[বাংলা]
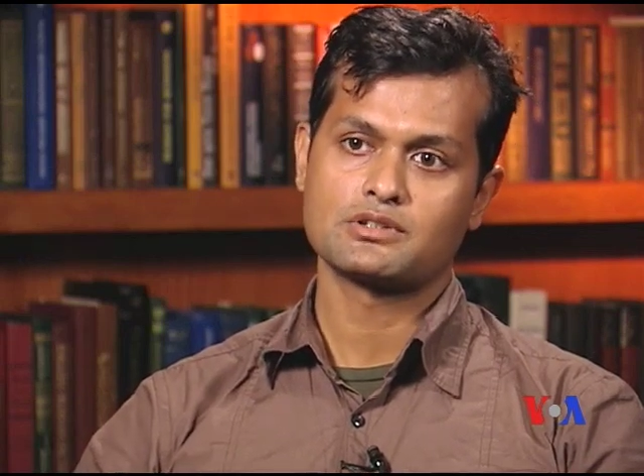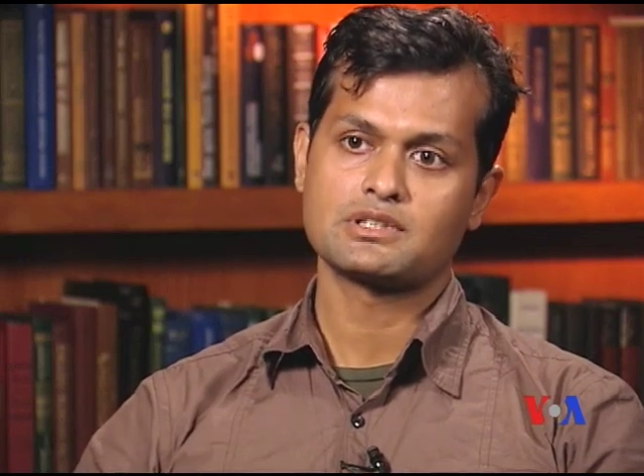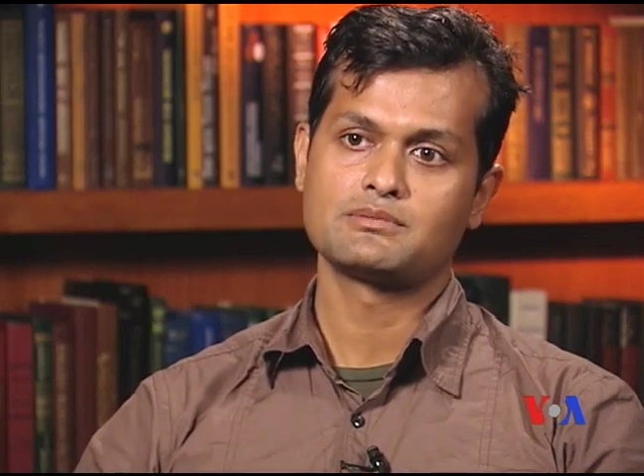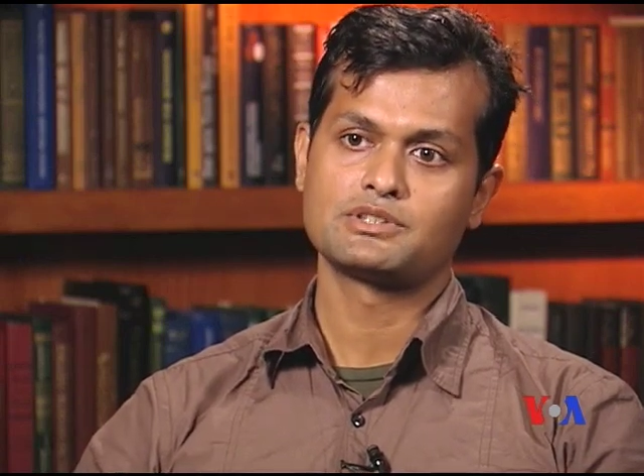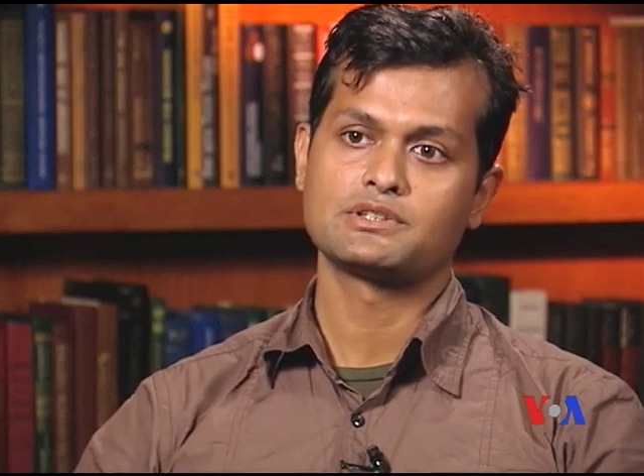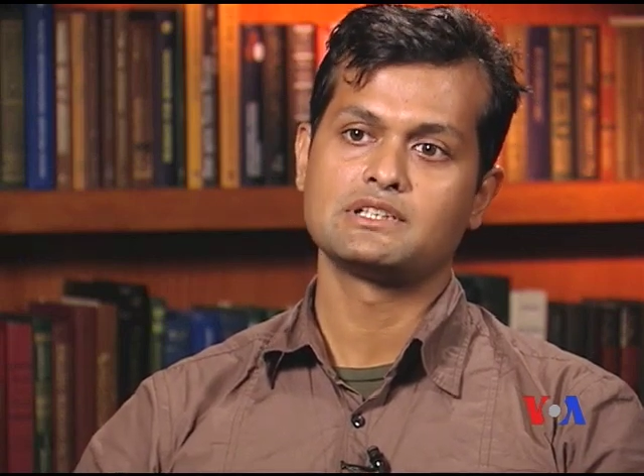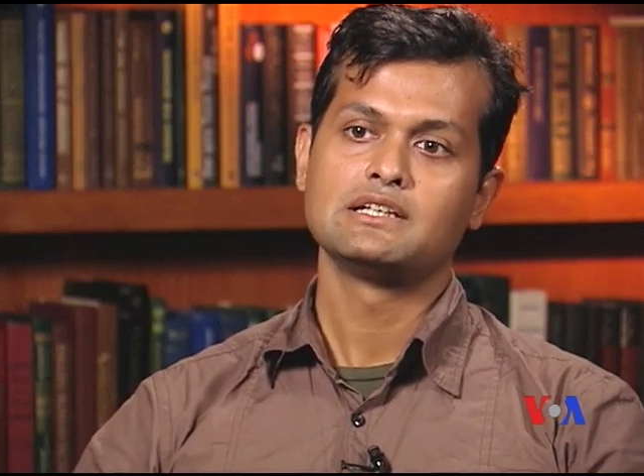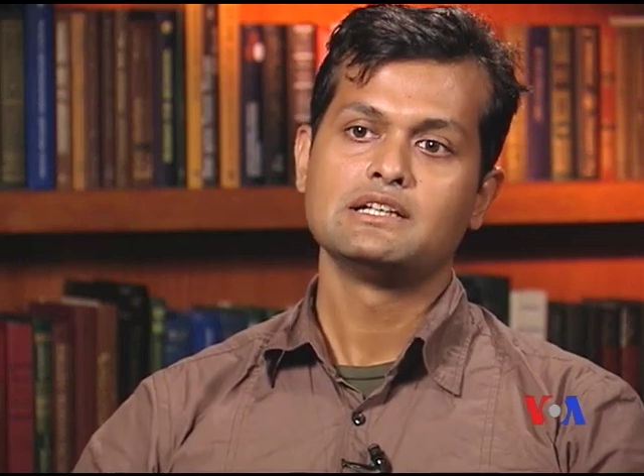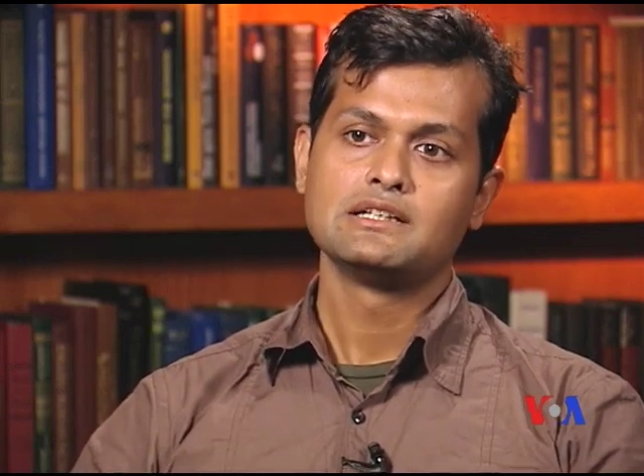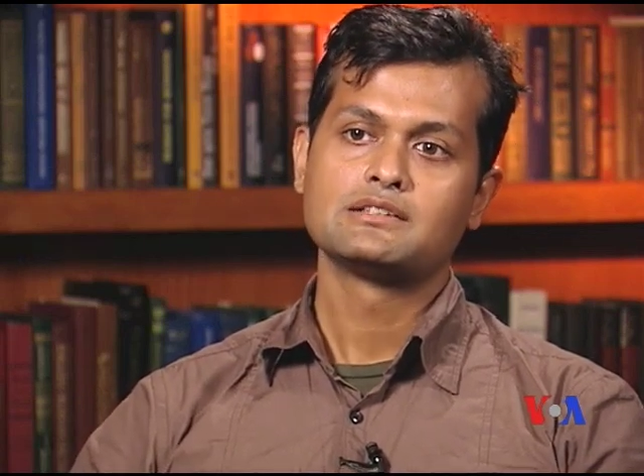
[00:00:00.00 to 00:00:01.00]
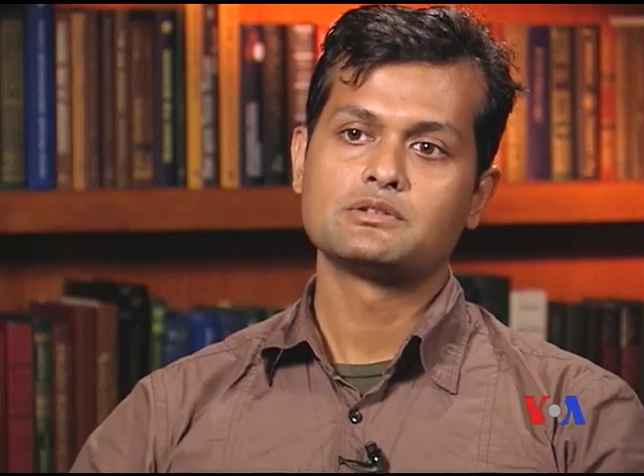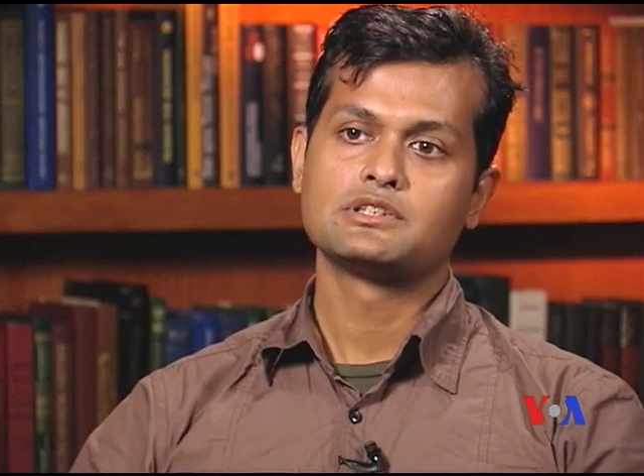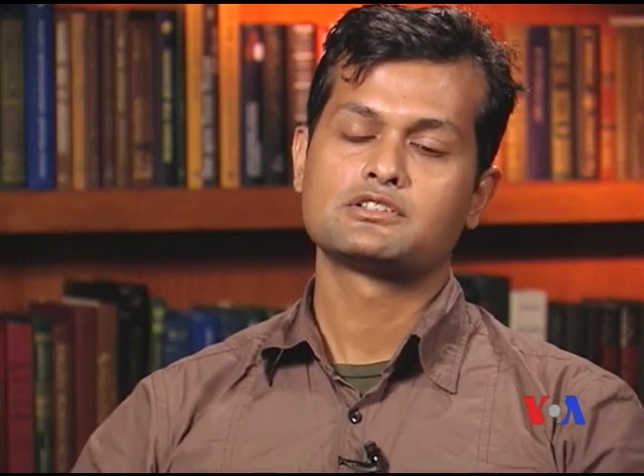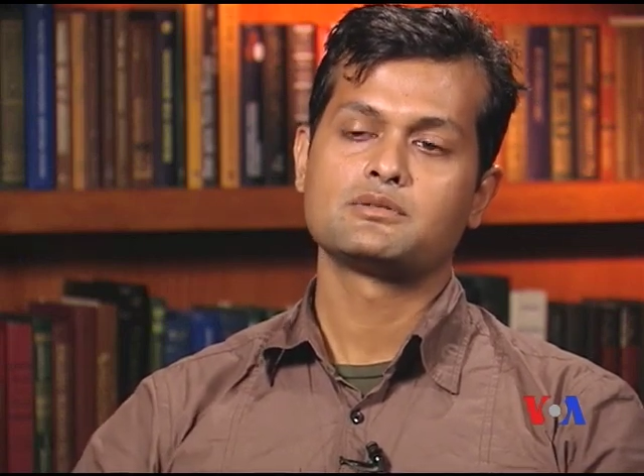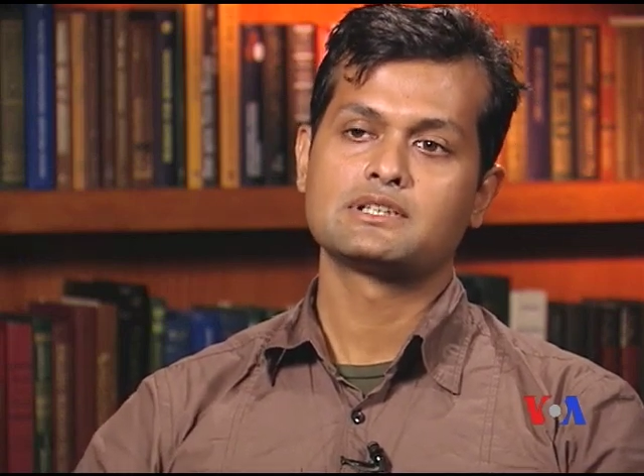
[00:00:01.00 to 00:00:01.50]
রক্ষার বিষয়ে তো এই
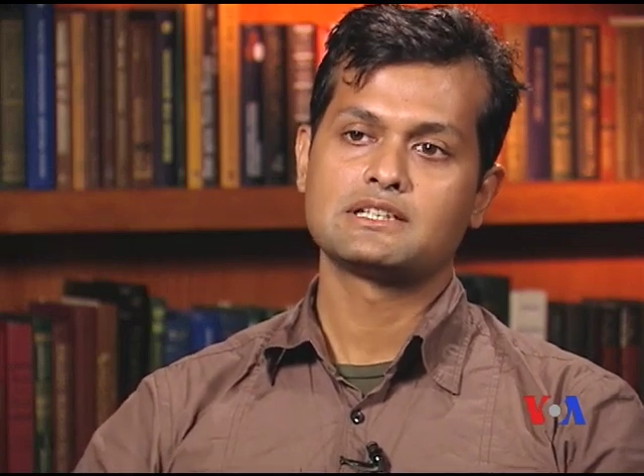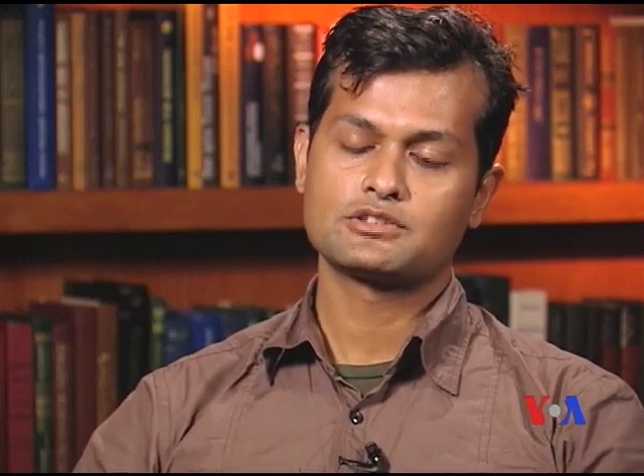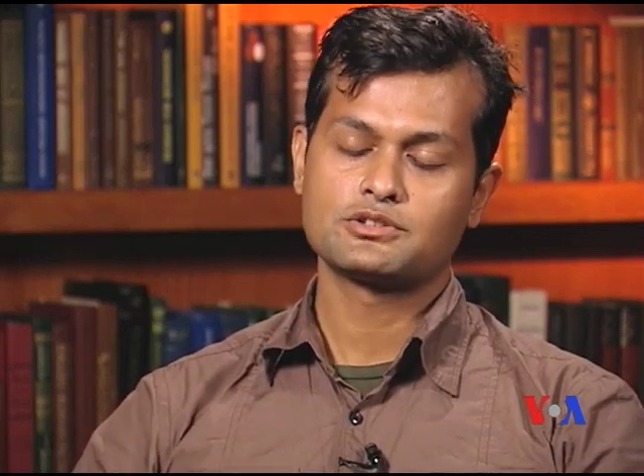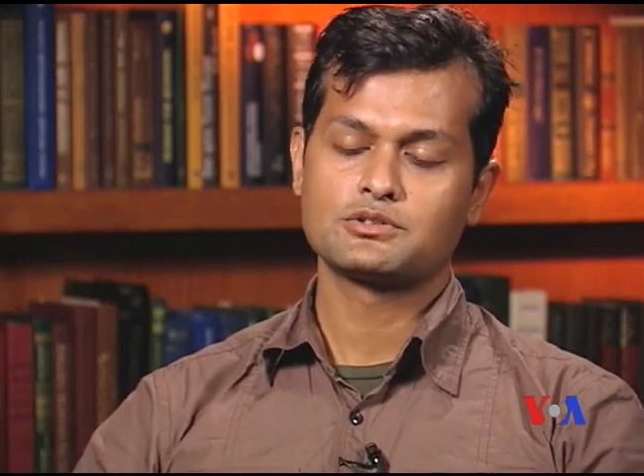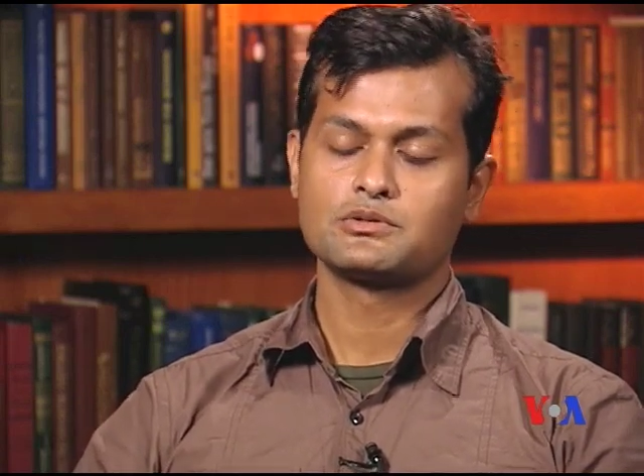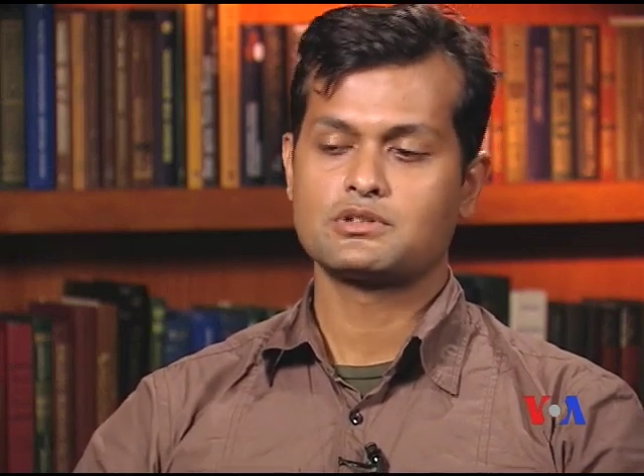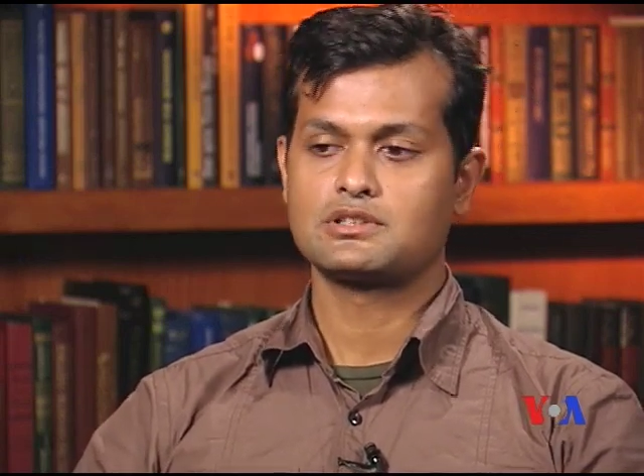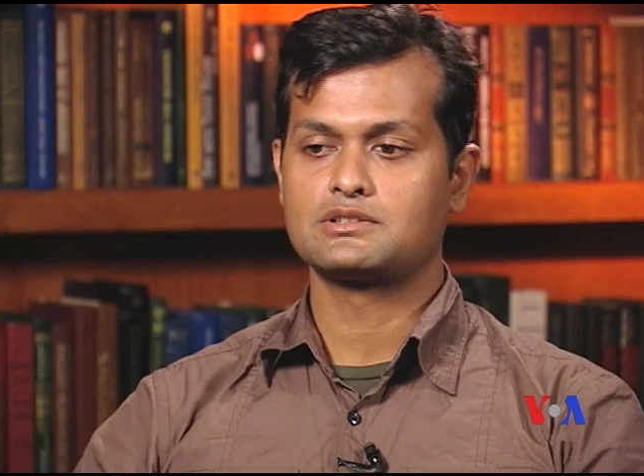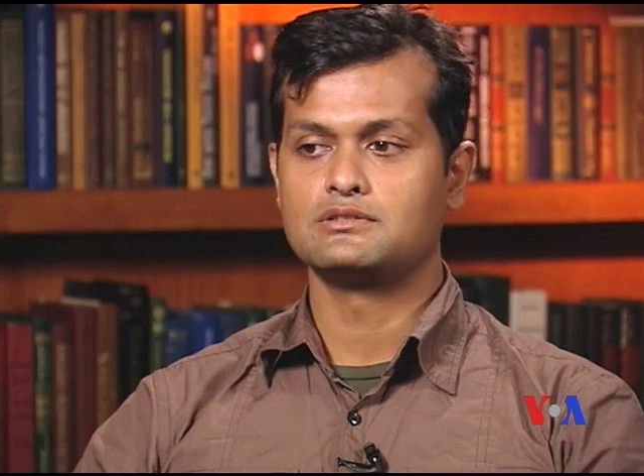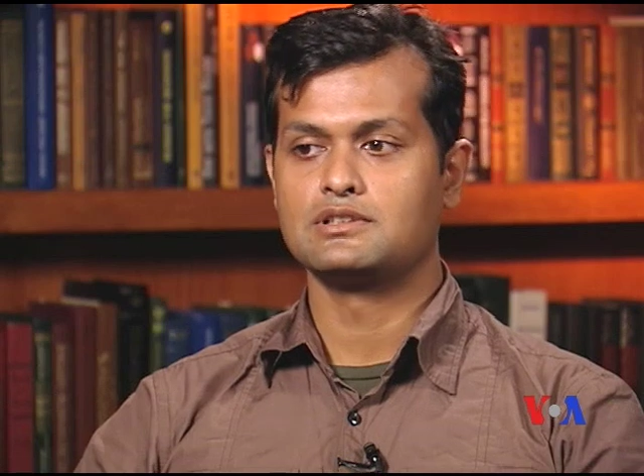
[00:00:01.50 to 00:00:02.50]
সবাইকে সচেতন করার